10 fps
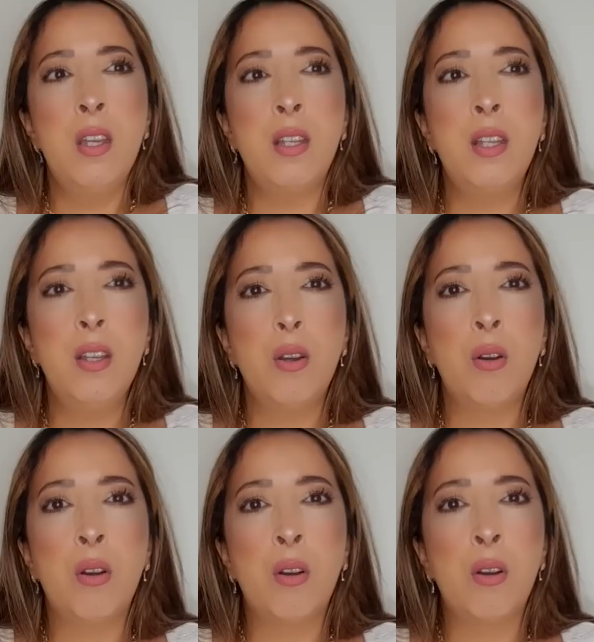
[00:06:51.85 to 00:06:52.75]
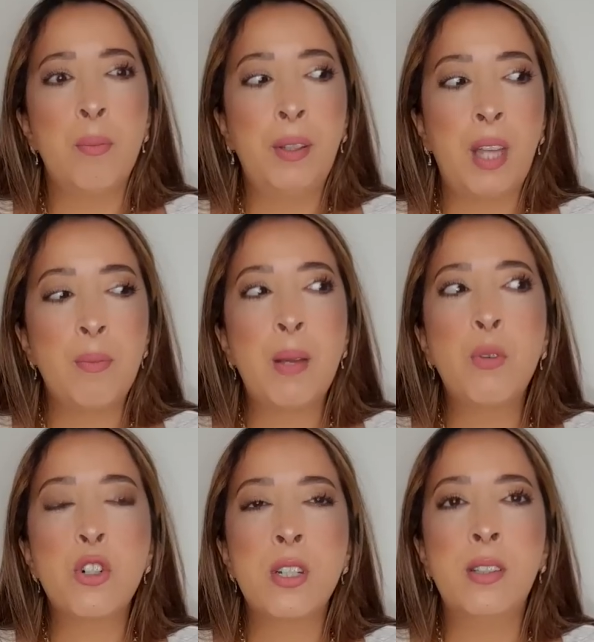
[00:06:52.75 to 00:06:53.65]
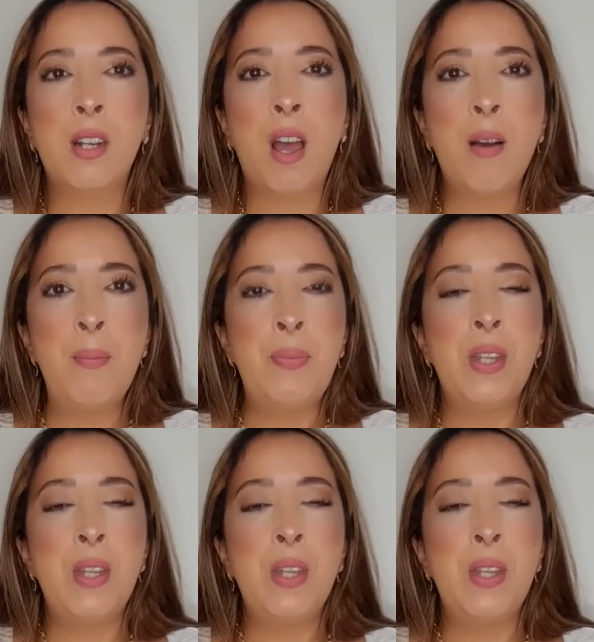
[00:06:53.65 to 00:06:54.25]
Et euh, mes crèmes d'amour, j'étais là.